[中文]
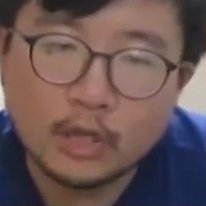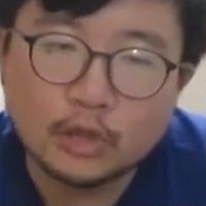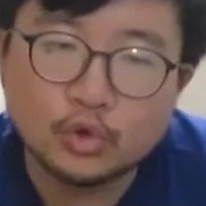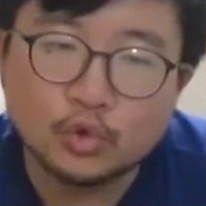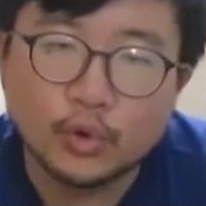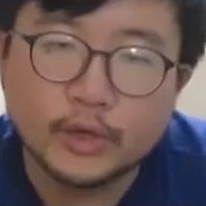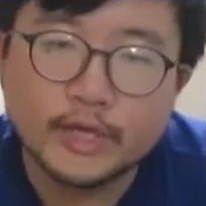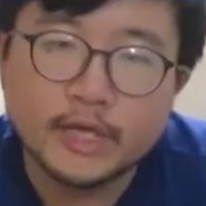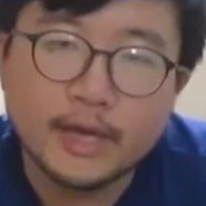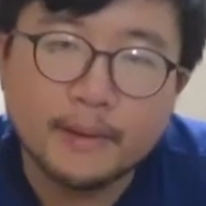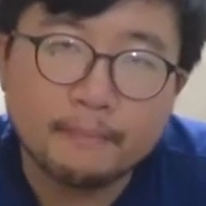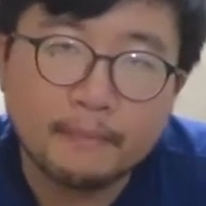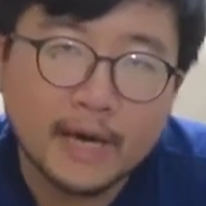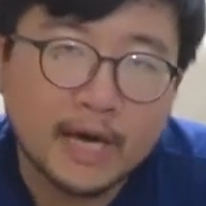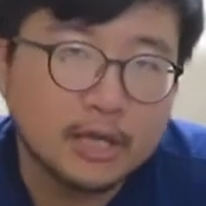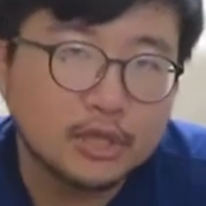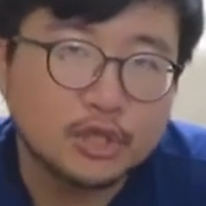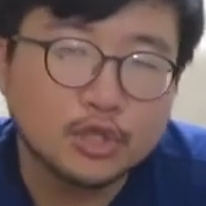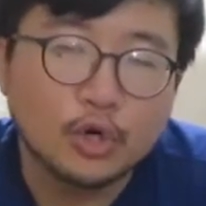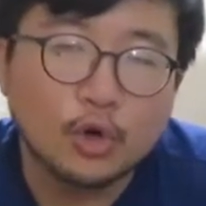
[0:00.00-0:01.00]
煮个燕
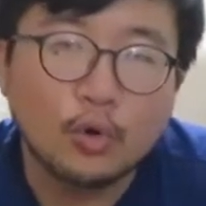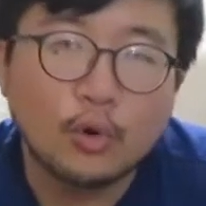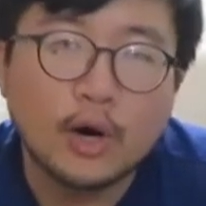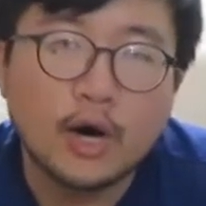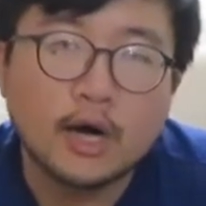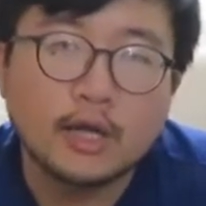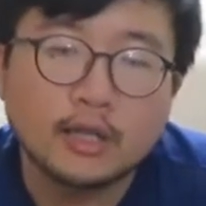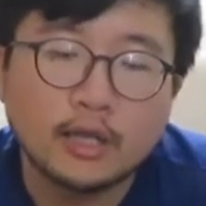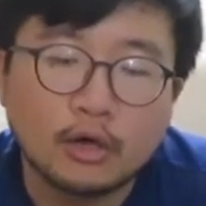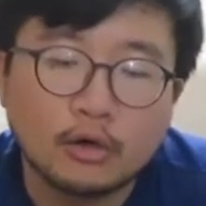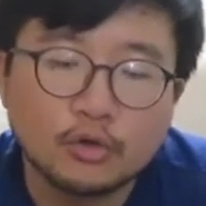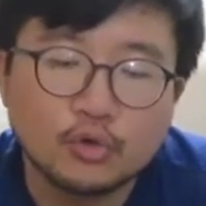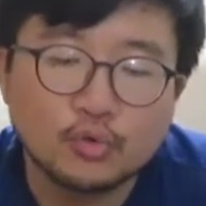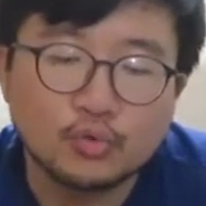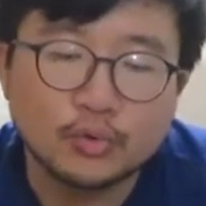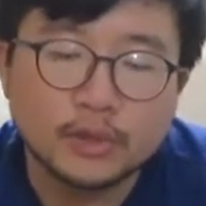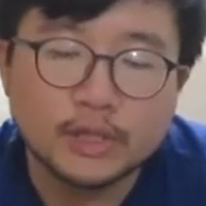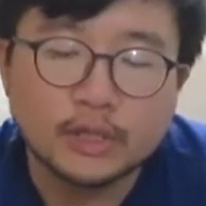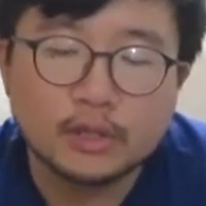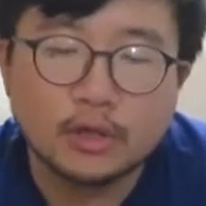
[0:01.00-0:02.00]
麦粥啊，然后
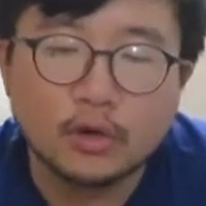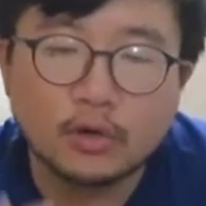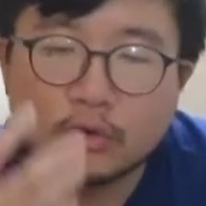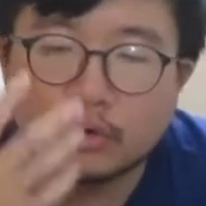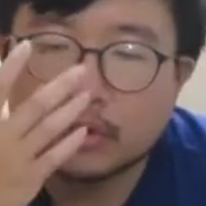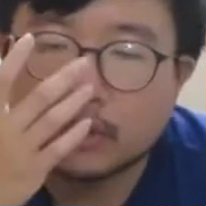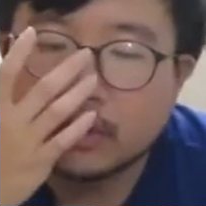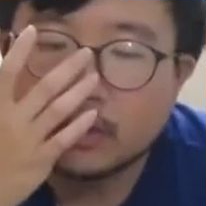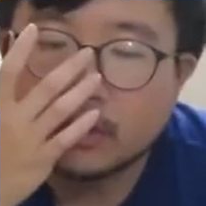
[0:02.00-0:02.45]
煮这种